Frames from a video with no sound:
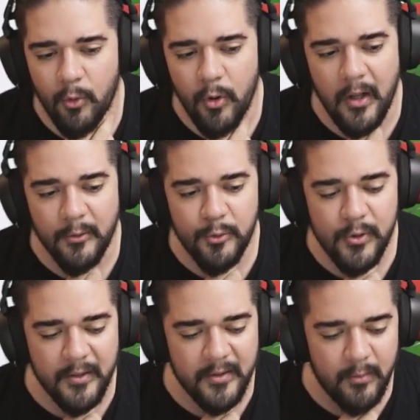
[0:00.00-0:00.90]
O oh,
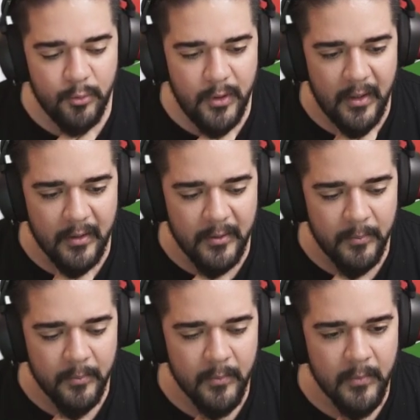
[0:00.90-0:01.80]
600 altında buradan
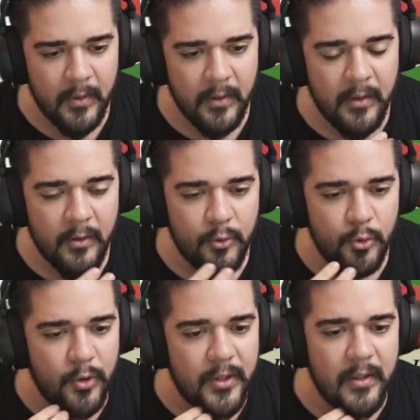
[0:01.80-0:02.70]
aldım.
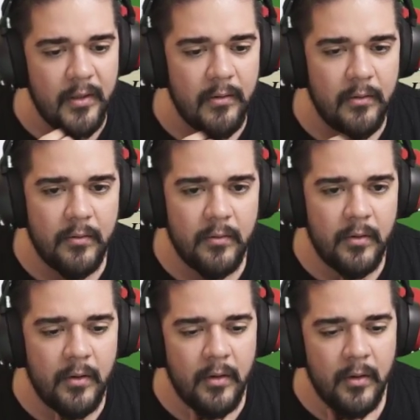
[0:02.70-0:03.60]
Çok iyi.
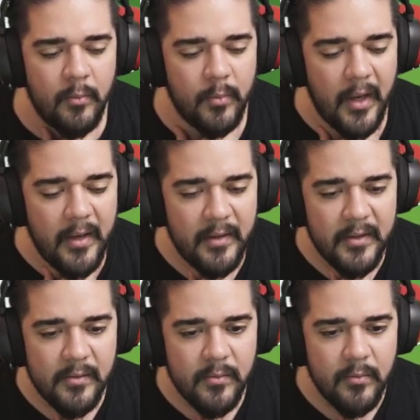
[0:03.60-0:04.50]
Ben
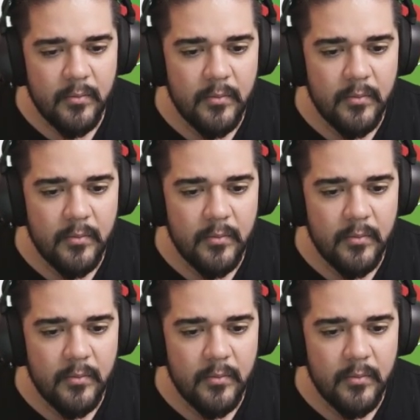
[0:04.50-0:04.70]
yalnız